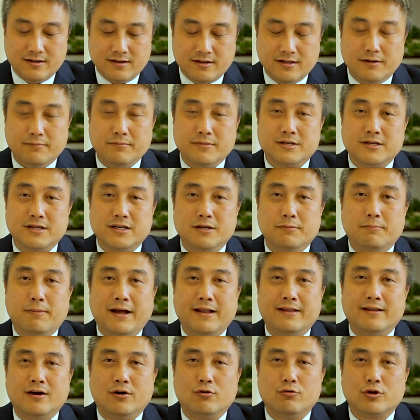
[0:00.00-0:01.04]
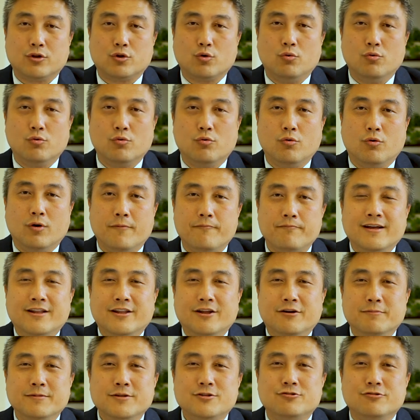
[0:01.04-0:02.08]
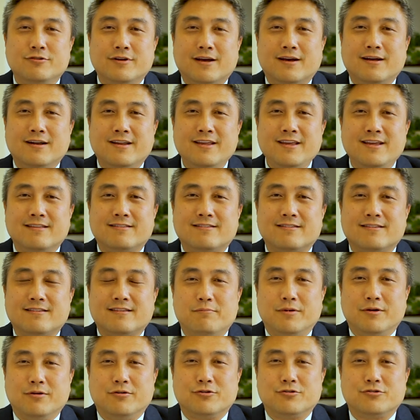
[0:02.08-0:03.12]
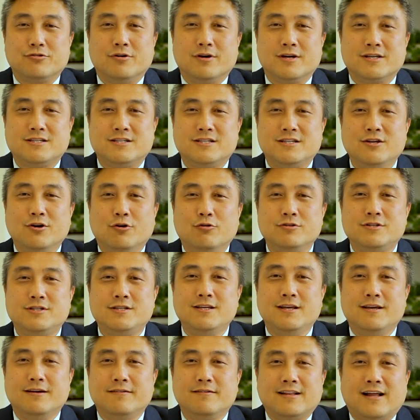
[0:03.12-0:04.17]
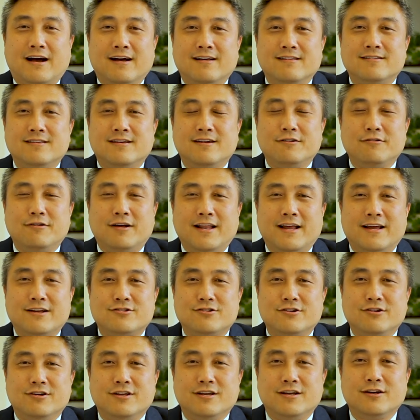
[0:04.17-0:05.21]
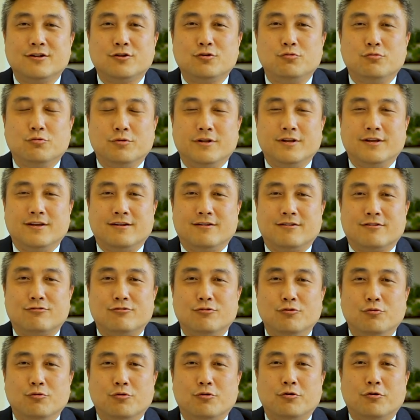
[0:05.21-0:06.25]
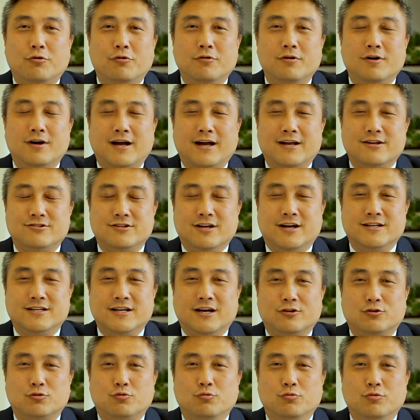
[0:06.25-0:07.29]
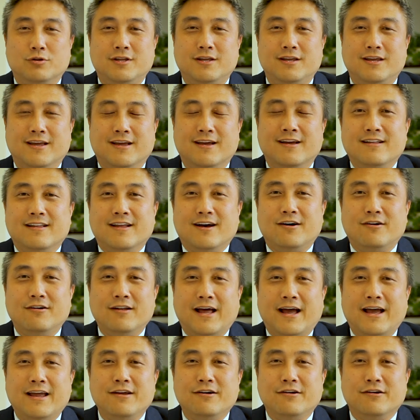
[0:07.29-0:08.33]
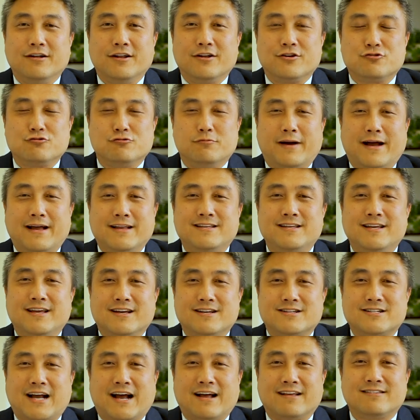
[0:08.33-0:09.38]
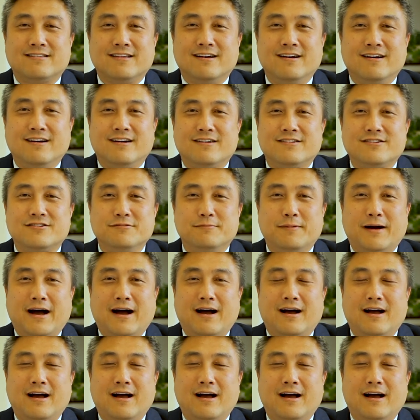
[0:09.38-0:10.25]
那么这一般呢会通过。那我们举一个例子，比如说《西游记》，唐僧原来只有一个徒弟，就孙悟空啊，只要叫徒弟。那后来又有了猪八戒、沙僧，是吧？